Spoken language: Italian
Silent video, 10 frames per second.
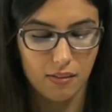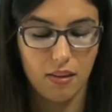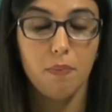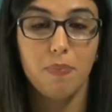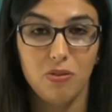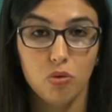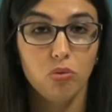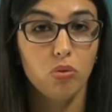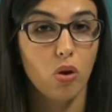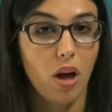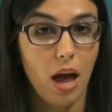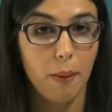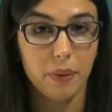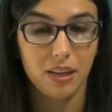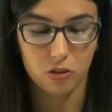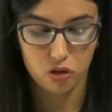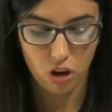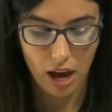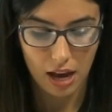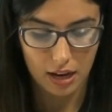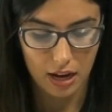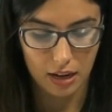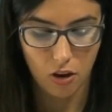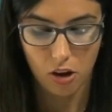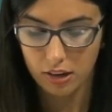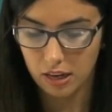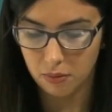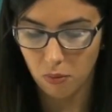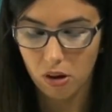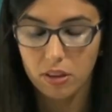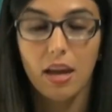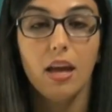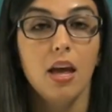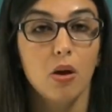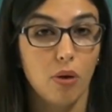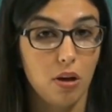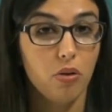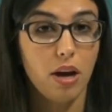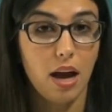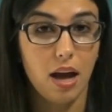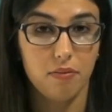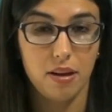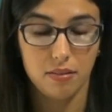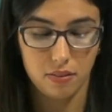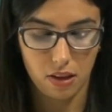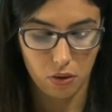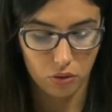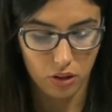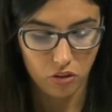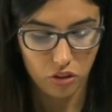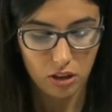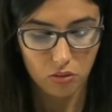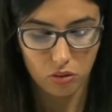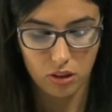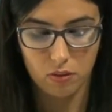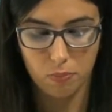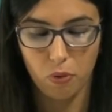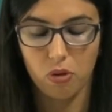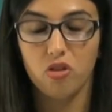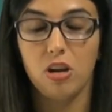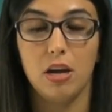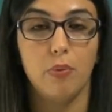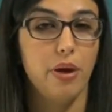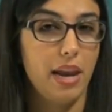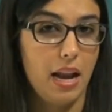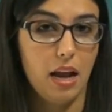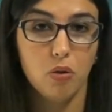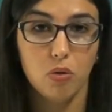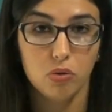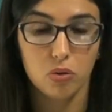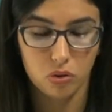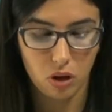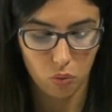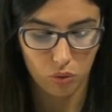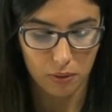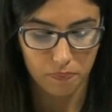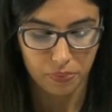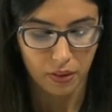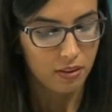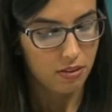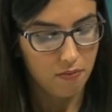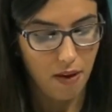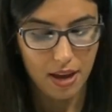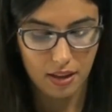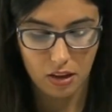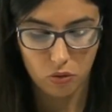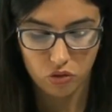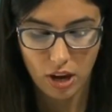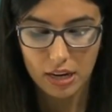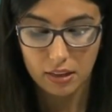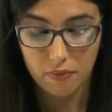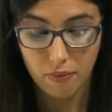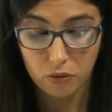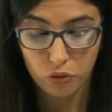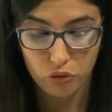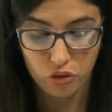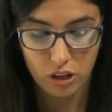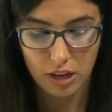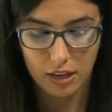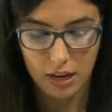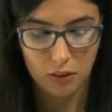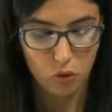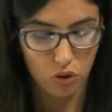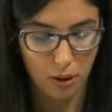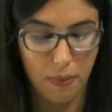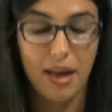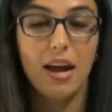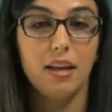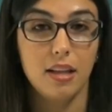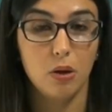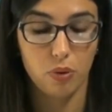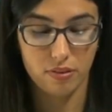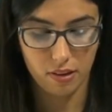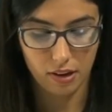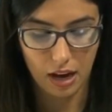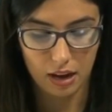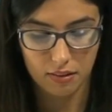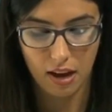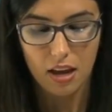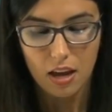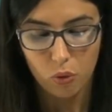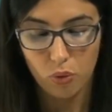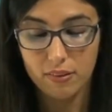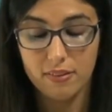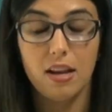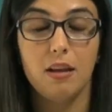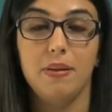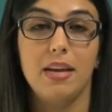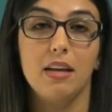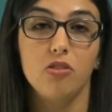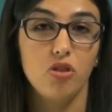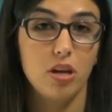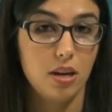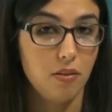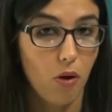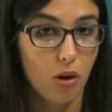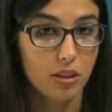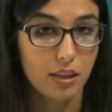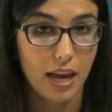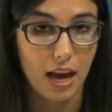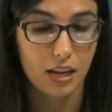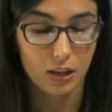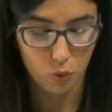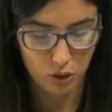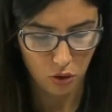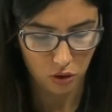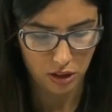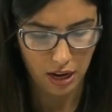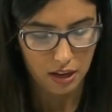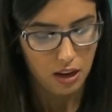sarebbe giunto a minacciare le donne di morte qualora avessero deciso di sporgere querela contro di lui. Se vai a denunciare ti faccio uscire dentro una bara da questa casa. Queste le minacce rivolte alle due donne.